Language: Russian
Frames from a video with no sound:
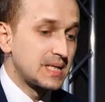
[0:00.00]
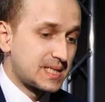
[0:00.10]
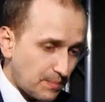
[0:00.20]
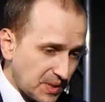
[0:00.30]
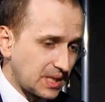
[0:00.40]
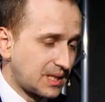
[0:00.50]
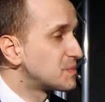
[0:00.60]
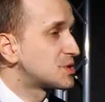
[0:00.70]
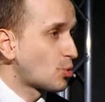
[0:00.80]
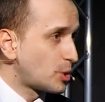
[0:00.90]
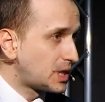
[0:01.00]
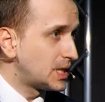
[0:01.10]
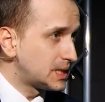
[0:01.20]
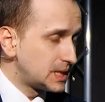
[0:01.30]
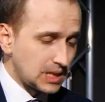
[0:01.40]
Запахи там
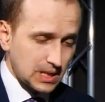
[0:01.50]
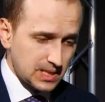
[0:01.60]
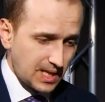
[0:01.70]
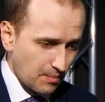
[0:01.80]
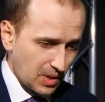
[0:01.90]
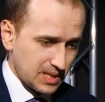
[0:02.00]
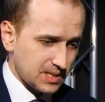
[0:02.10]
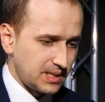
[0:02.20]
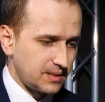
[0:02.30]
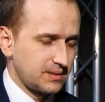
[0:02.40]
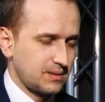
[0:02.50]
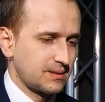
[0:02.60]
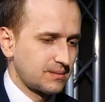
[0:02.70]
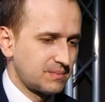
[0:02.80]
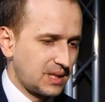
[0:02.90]
стойкие и разнообразные,
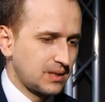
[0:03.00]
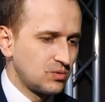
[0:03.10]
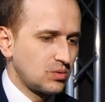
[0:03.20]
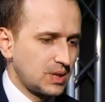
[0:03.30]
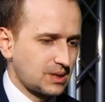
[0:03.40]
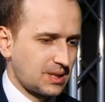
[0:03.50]
э, да, но ну, это